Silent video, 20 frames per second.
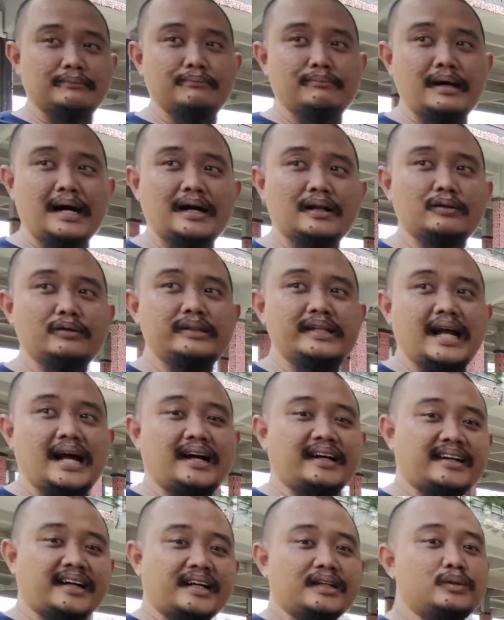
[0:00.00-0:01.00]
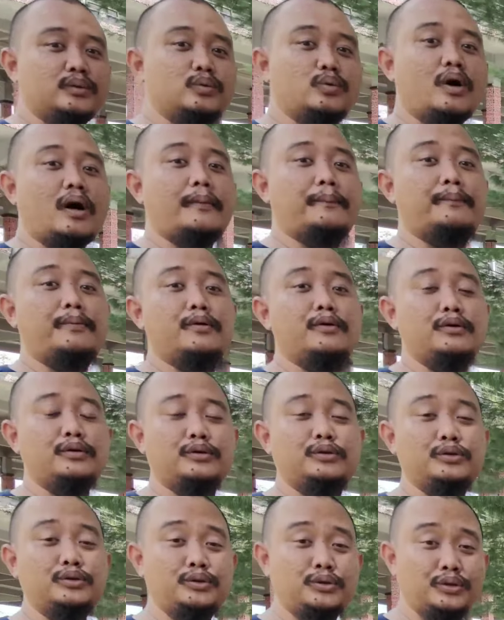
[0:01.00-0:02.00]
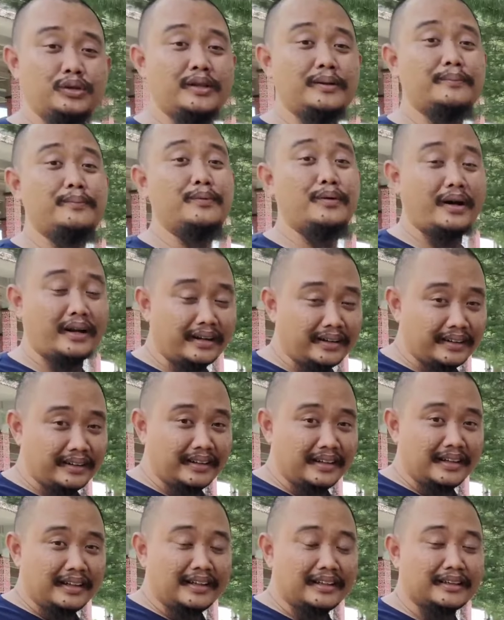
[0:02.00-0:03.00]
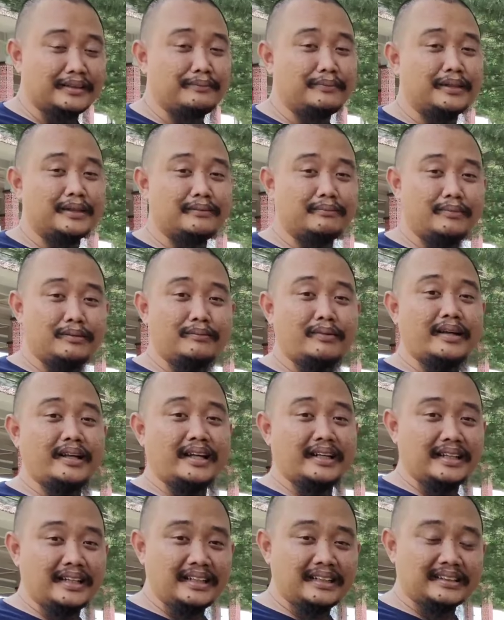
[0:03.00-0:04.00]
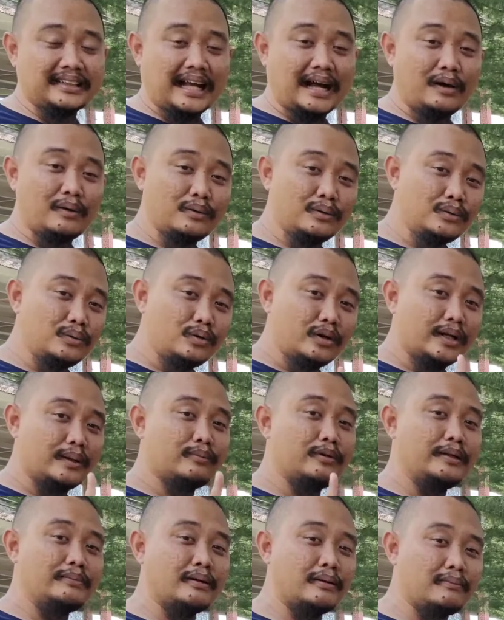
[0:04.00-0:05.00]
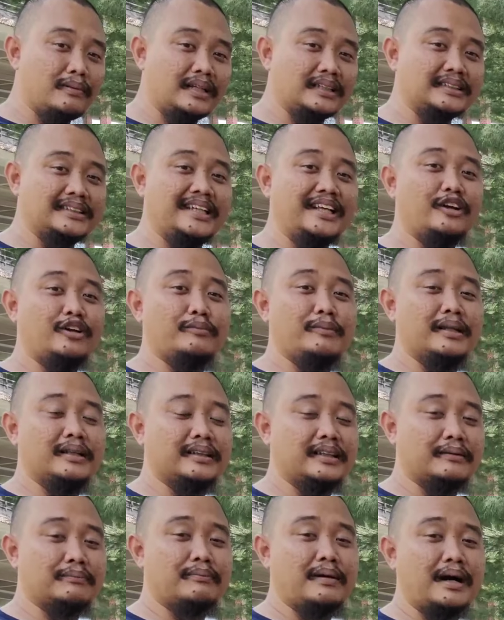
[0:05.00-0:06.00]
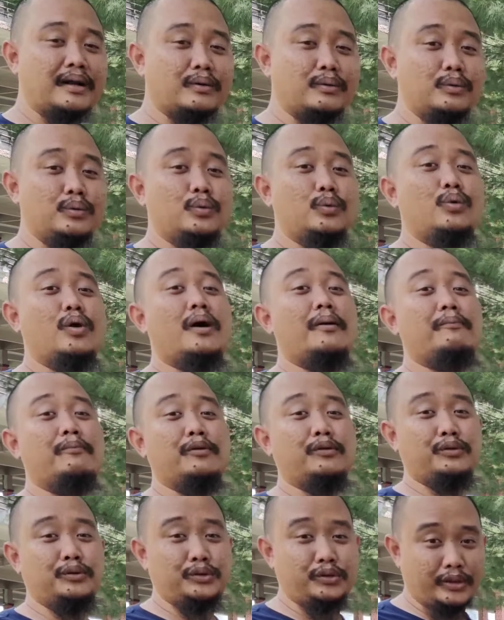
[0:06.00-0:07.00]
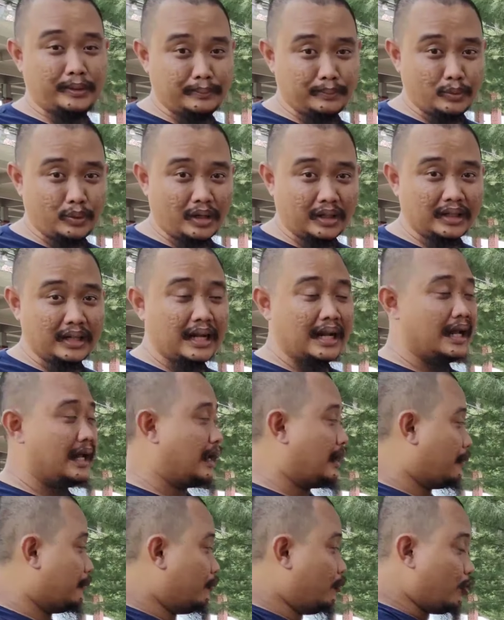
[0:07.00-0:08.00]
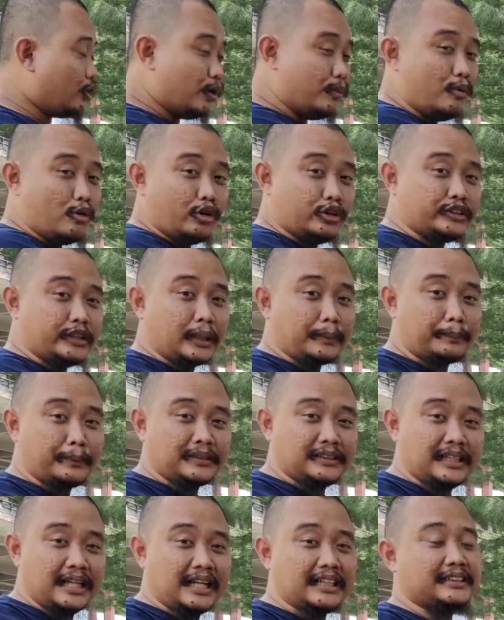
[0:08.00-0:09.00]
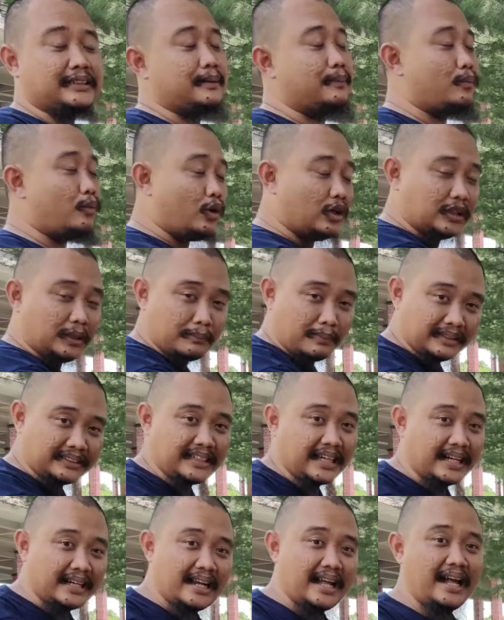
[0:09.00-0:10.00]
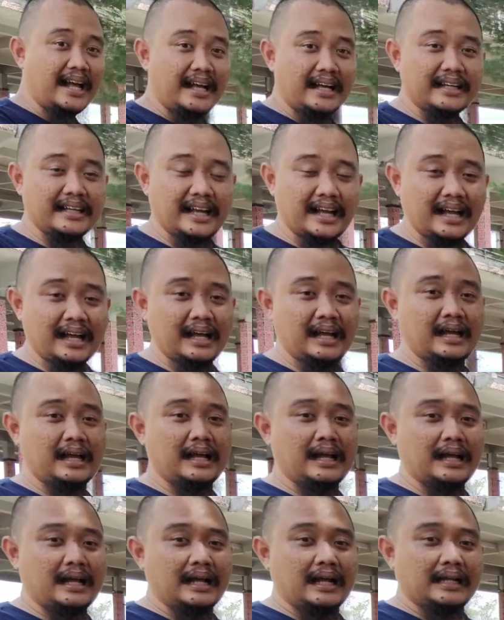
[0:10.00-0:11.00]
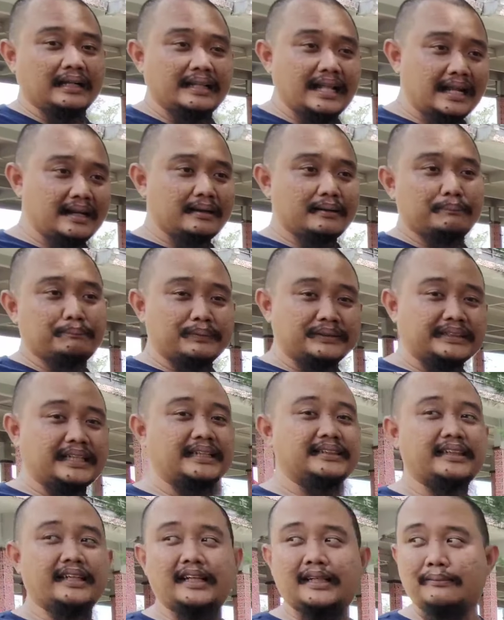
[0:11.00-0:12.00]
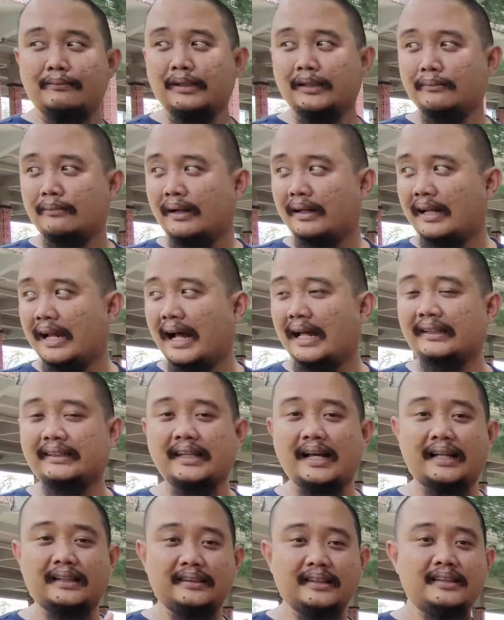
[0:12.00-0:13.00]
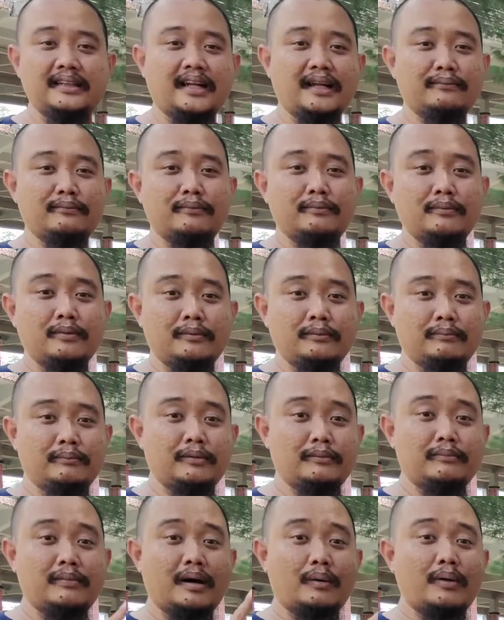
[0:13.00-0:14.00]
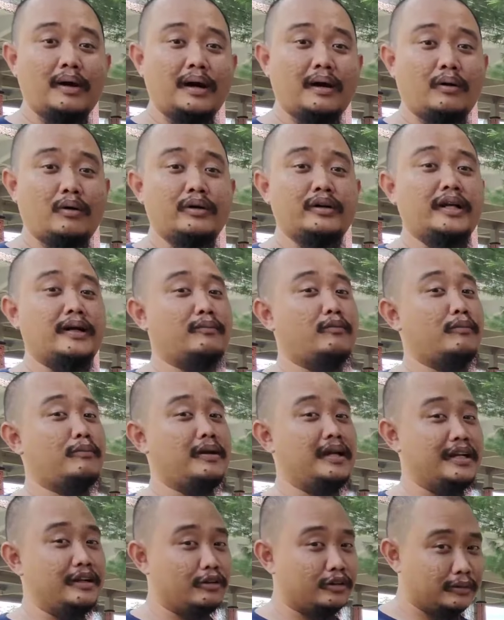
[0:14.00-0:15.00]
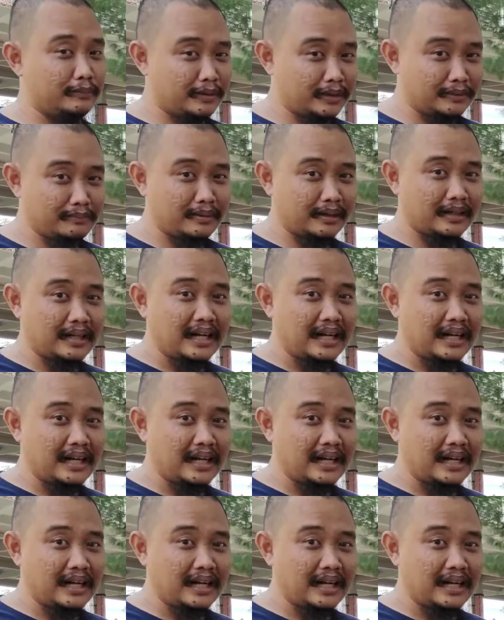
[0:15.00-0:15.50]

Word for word: baru di angka 27 ribuan teman-teman bayangin tahun 2015 kilometer baru 27 ribuan buku-buku servisnya semuanya masih ada ya dan pesan saya teman-teman hati-hati dalam membawa Honda Mobilio teman-teman